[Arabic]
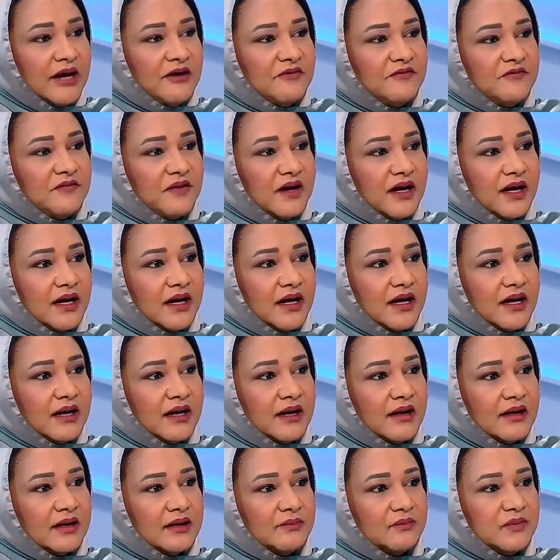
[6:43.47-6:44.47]

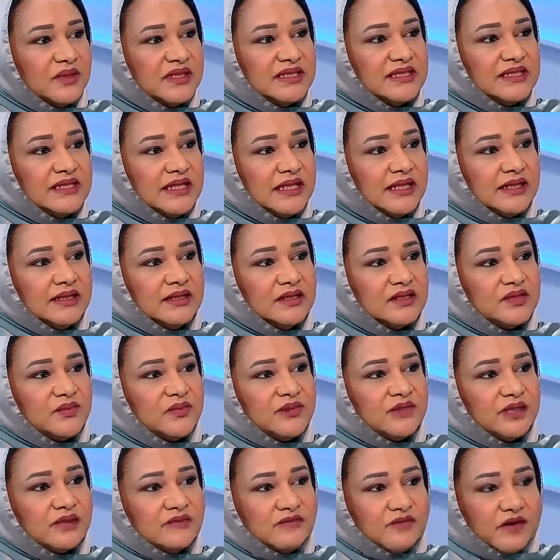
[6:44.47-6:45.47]
فبتزيد
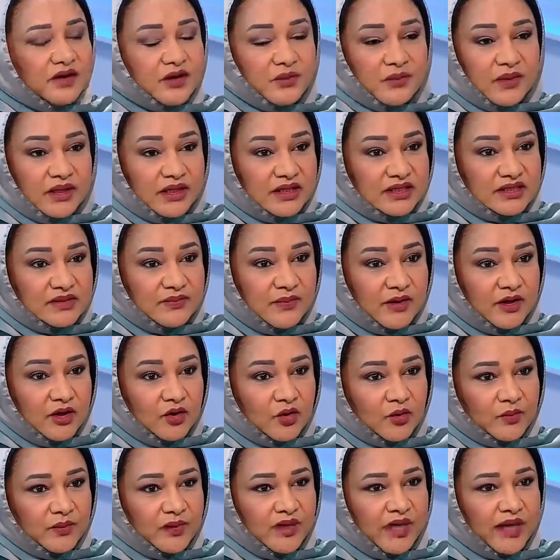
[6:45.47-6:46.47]
نسبه الفقر بالنسبه
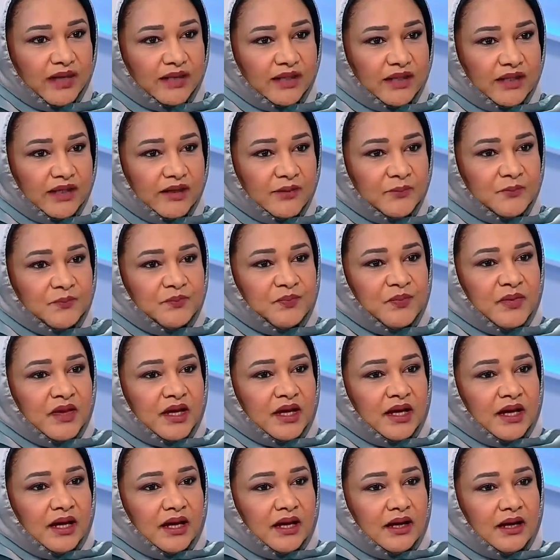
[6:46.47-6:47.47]
لهم يعني
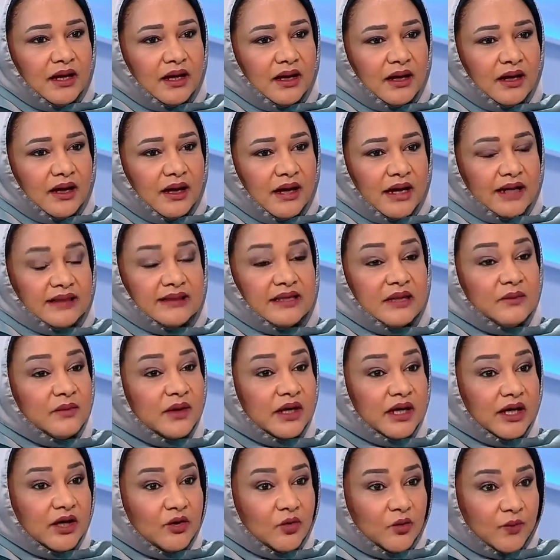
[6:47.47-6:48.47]
آه، اكثر
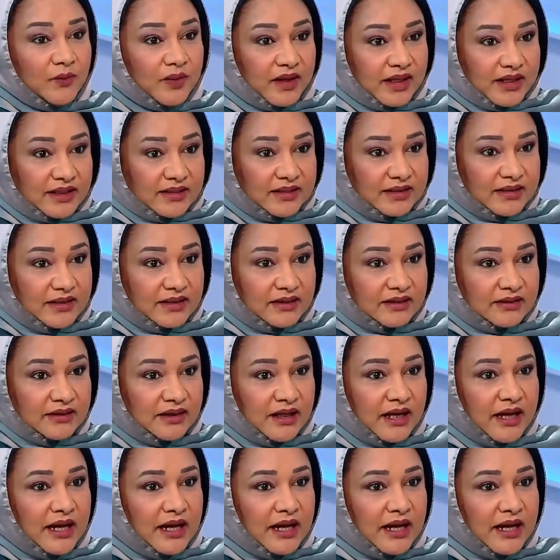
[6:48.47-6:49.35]
من غيرهم بكثير